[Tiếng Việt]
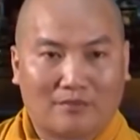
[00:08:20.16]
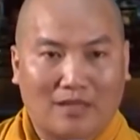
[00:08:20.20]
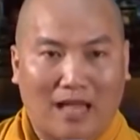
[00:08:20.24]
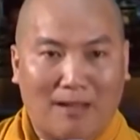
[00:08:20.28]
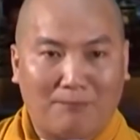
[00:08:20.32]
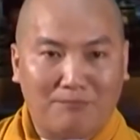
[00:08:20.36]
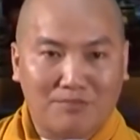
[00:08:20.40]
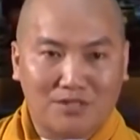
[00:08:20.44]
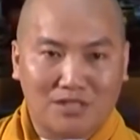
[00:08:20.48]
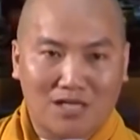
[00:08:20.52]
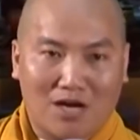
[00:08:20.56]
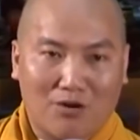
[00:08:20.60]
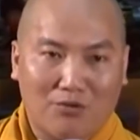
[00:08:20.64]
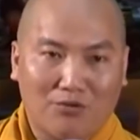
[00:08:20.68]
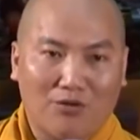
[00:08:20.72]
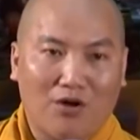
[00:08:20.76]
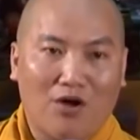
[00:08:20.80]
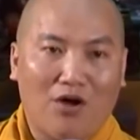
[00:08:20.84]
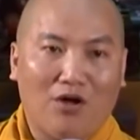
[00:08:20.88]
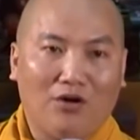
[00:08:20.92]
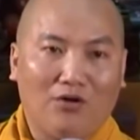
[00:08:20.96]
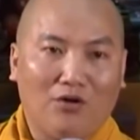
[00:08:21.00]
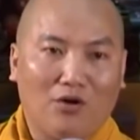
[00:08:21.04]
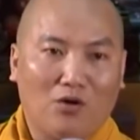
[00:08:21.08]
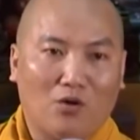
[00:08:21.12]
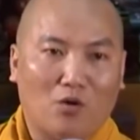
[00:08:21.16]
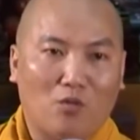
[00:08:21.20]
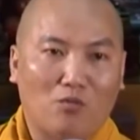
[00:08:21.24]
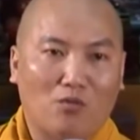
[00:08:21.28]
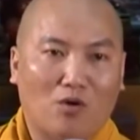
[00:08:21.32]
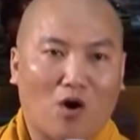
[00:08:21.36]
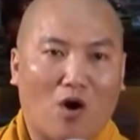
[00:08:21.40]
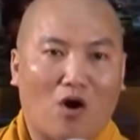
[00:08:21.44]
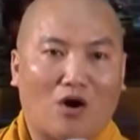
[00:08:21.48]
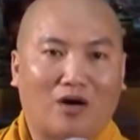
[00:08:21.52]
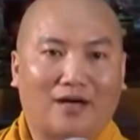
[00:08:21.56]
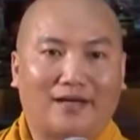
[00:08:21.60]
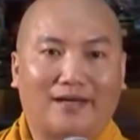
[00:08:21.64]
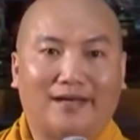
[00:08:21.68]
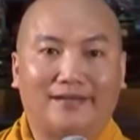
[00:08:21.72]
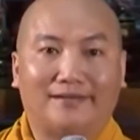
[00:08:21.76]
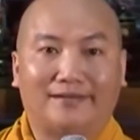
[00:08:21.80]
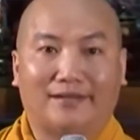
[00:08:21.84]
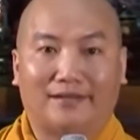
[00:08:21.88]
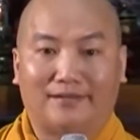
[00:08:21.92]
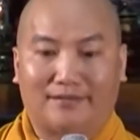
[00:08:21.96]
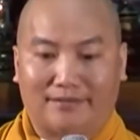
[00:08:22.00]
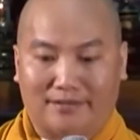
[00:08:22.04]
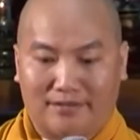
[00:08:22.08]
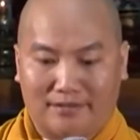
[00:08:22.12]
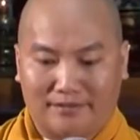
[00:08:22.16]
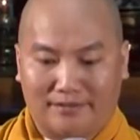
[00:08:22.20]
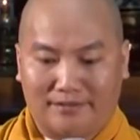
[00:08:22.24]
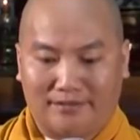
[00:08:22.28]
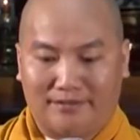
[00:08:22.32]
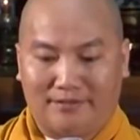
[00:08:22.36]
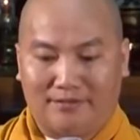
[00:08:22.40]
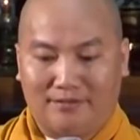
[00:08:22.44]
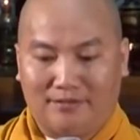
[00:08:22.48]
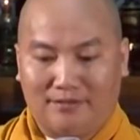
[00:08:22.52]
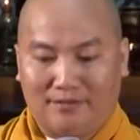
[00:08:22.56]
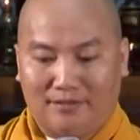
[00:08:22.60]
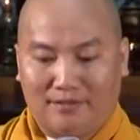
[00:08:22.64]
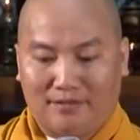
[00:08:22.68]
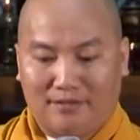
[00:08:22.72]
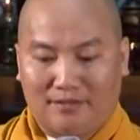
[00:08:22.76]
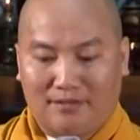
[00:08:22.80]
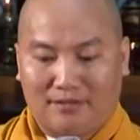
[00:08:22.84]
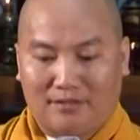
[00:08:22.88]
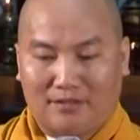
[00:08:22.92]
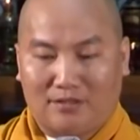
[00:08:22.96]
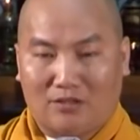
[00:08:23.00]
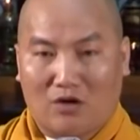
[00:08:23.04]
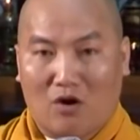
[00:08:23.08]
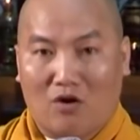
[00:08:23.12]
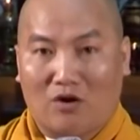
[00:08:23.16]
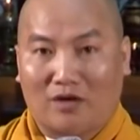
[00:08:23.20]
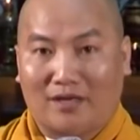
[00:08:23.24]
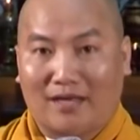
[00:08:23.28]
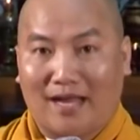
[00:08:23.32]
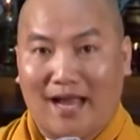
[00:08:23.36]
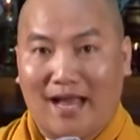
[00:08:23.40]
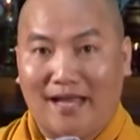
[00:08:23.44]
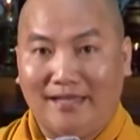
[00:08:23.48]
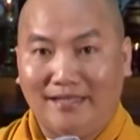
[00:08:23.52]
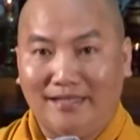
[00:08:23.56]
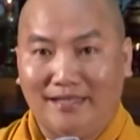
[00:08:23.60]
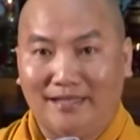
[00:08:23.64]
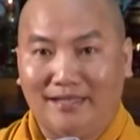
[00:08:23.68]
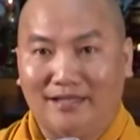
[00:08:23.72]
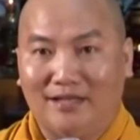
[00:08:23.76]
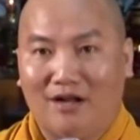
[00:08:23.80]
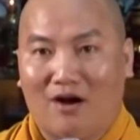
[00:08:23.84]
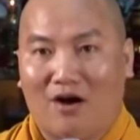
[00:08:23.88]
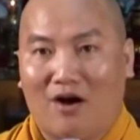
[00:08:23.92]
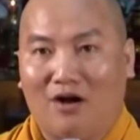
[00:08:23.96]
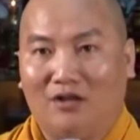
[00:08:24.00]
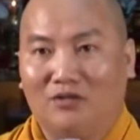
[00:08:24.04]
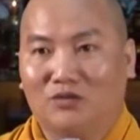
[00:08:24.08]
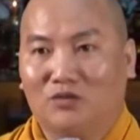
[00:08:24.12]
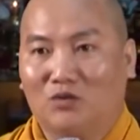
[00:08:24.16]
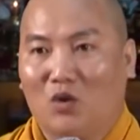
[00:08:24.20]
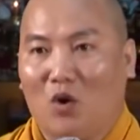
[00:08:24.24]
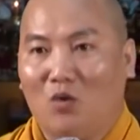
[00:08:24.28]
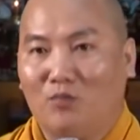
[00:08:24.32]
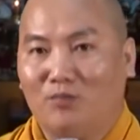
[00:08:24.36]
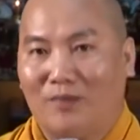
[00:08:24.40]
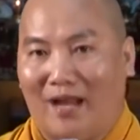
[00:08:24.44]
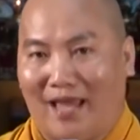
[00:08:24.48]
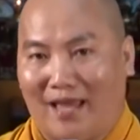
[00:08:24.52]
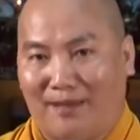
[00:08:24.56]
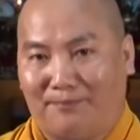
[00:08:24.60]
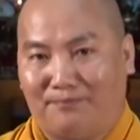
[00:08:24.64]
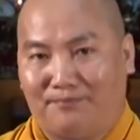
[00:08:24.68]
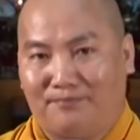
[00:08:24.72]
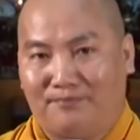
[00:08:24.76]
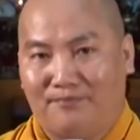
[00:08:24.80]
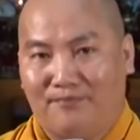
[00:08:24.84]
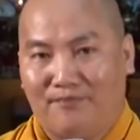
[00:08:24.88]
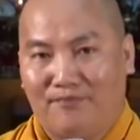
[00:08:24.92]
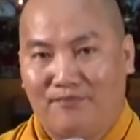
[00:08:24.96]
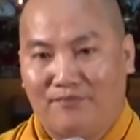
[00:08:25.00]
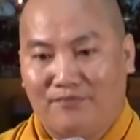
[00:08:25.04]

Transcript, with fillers: thâm sâu đó nó cũng còn cái tình người, còn cái gì đó tốt đẹp.